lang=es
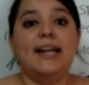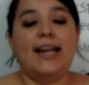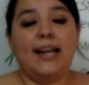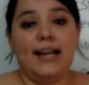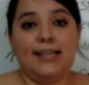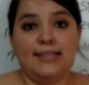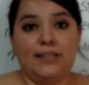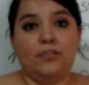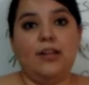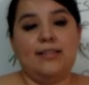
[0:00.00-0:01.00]
reglas
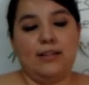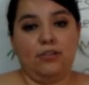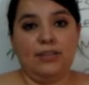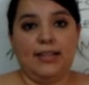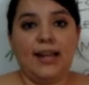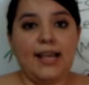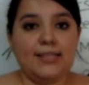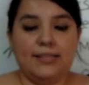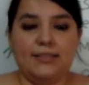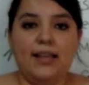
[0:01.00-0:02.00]
dentro del salón de
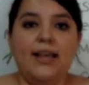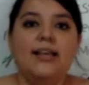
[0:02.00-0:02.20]
clases.